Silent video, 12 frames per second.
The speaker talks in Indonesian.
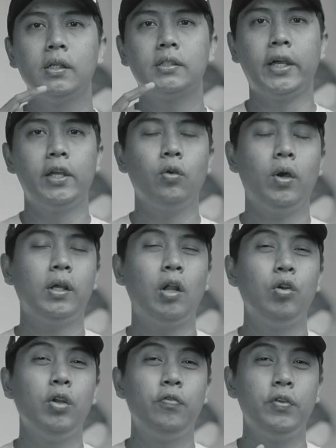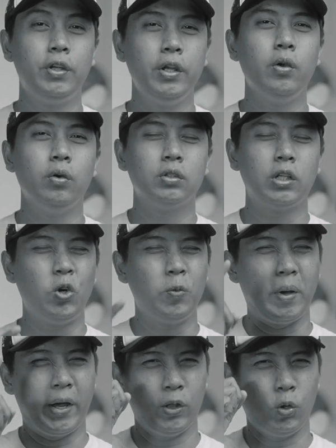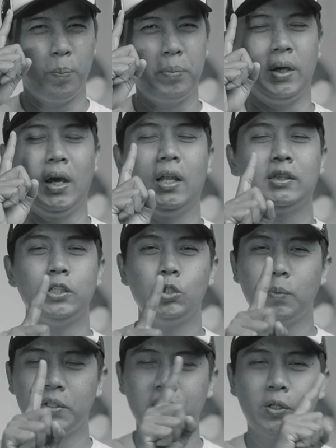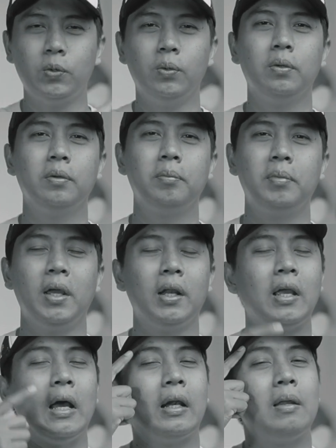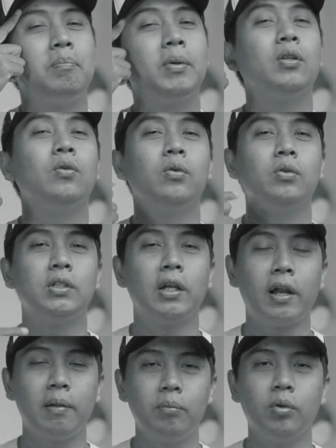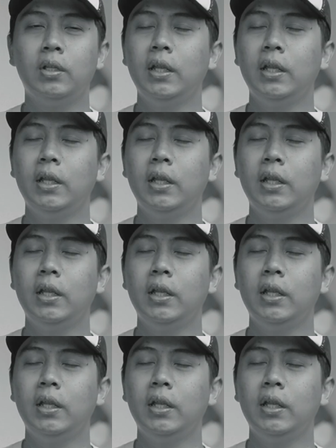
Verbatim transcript: Saya itu kan kalau di video selalu pakai topi, alasannya cuma satu, biar nggak ribet ngurusin rambut.